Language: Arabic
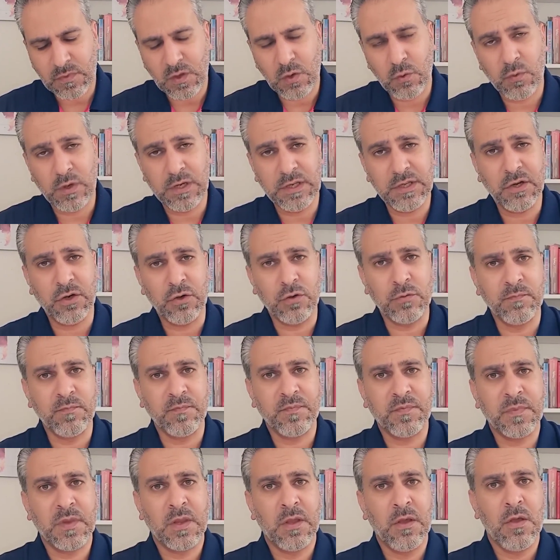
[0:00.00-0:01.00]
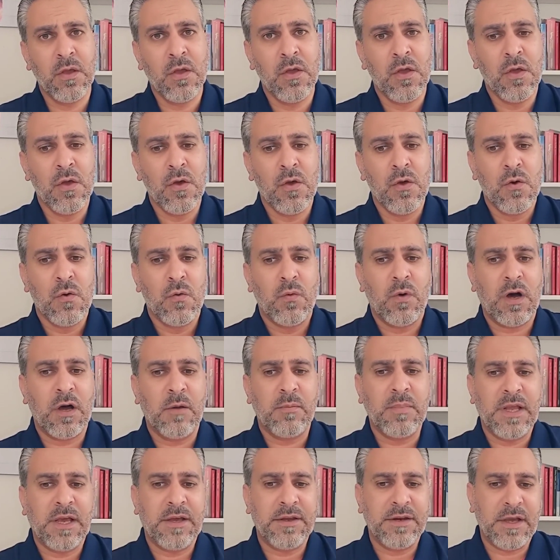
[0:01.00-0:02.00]
واليوم
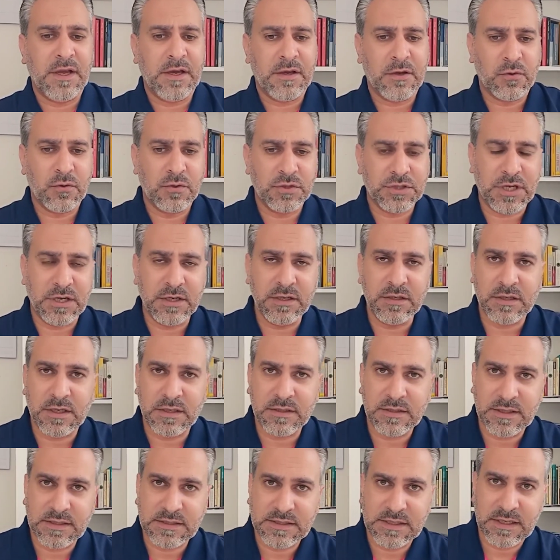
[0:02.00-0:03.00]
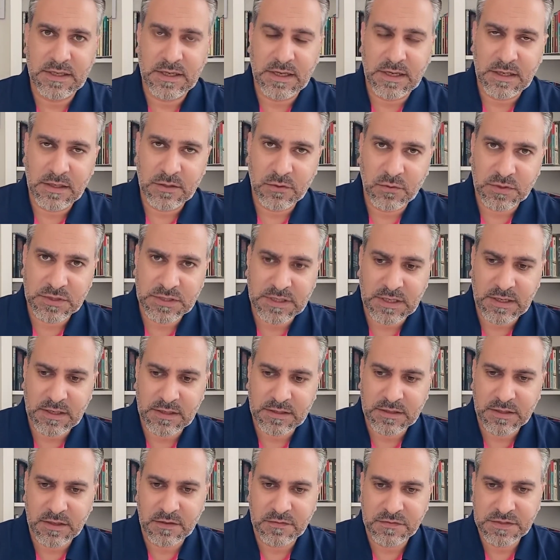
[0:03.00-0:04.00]
وقبل أن أخرج أيضا تساءلت
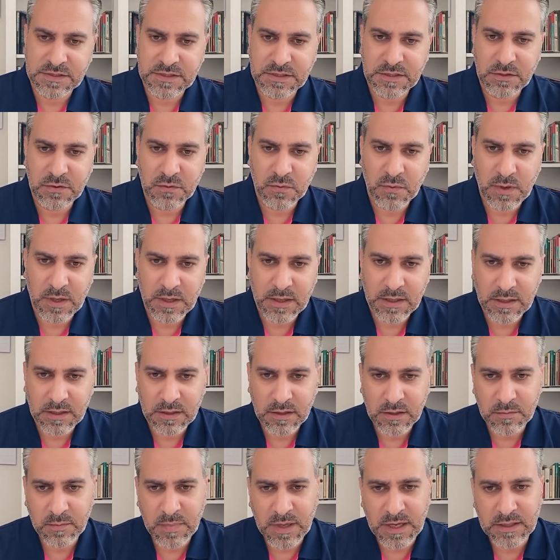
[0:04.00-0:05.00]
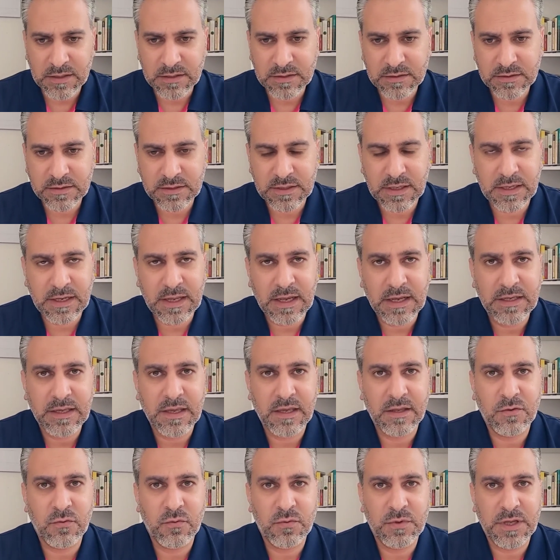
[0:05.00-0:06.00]
وسألت نفسي وبعض
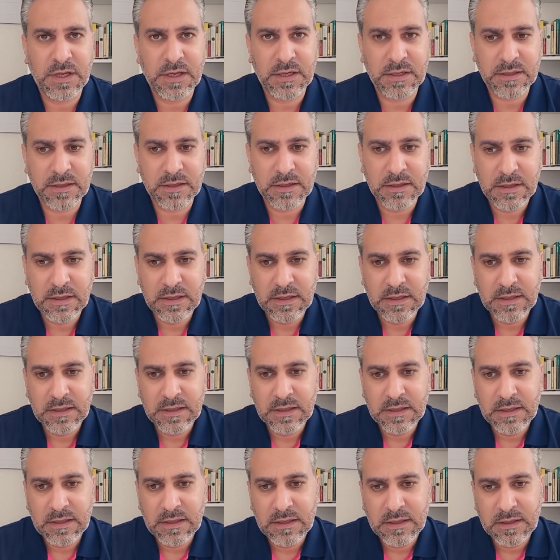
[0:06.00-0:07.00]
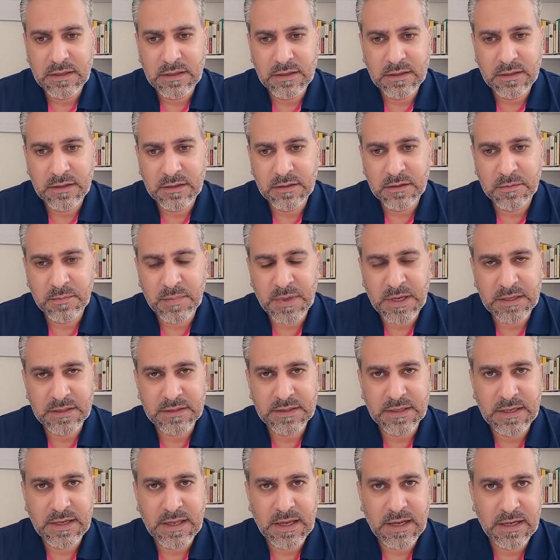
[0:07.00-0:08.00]
الأحيان هناك آه،
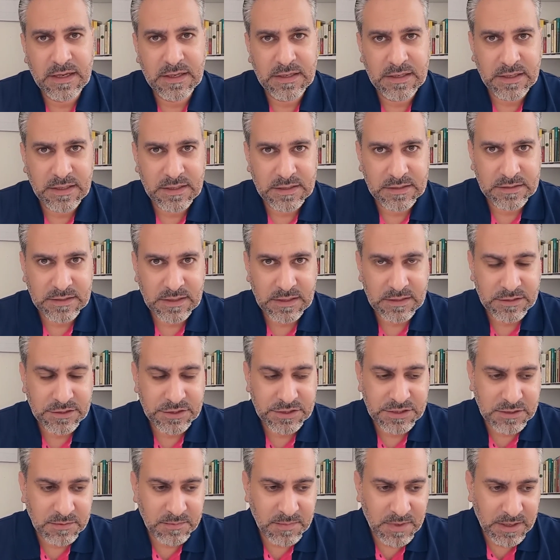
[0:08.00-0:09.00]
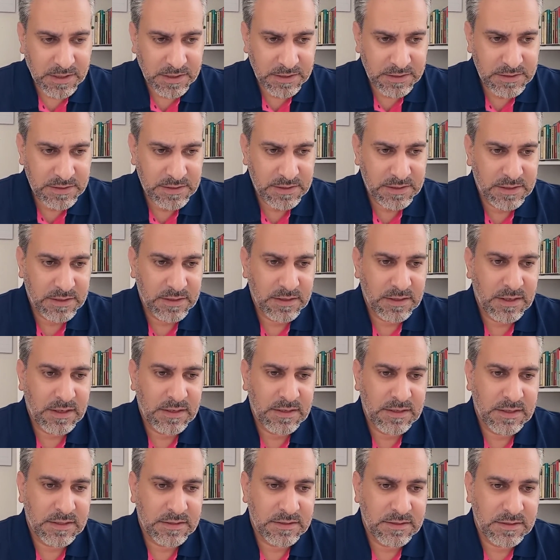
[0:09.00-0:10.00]
بعض الحالات الاجتماعية
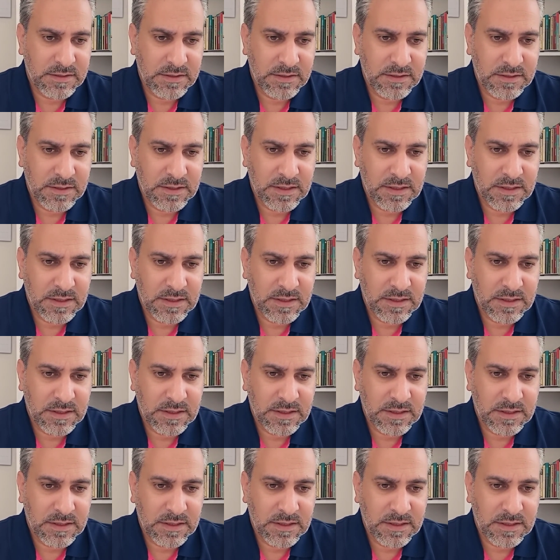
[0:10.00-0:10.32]
التي